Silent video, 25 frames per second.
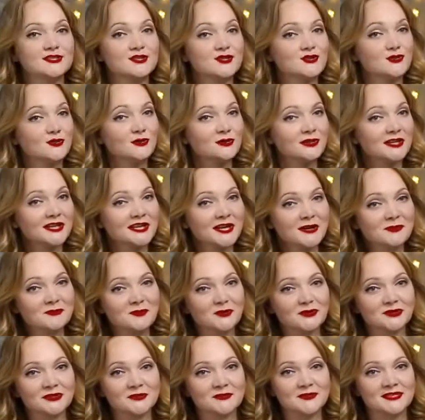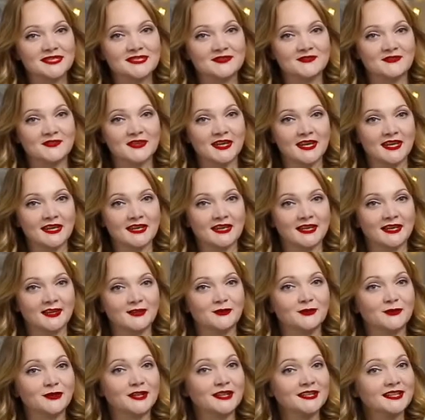Тяжелая работа быть феей,
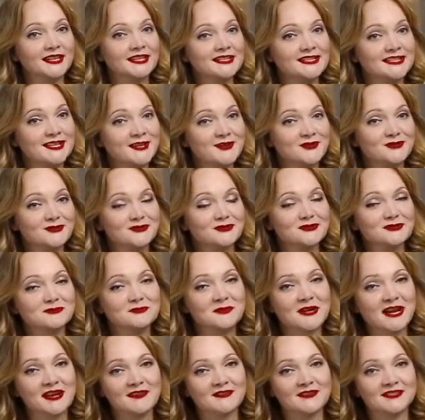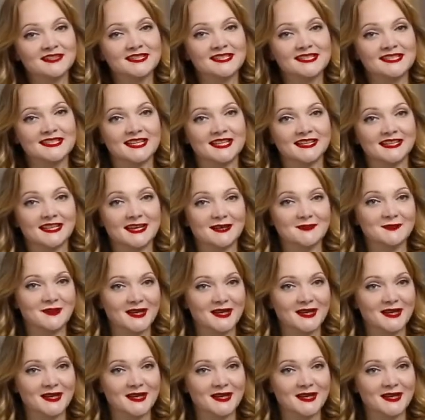но я надеюсь, что справилась с этой